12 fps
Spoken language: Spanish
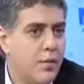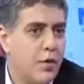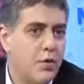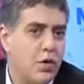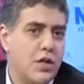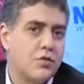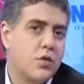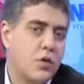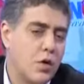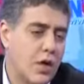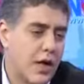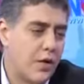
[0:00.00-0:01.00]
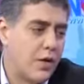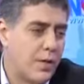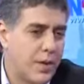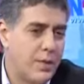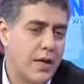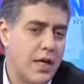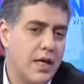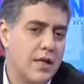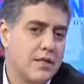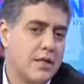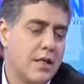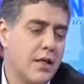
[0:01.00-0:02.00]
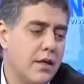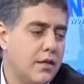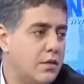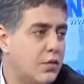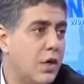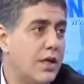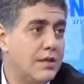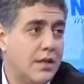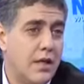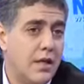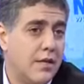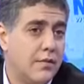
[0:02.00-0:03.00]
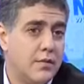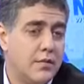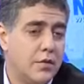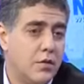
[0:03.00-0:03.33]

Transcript: por dos razones, Juan Carlos. La primera es que durante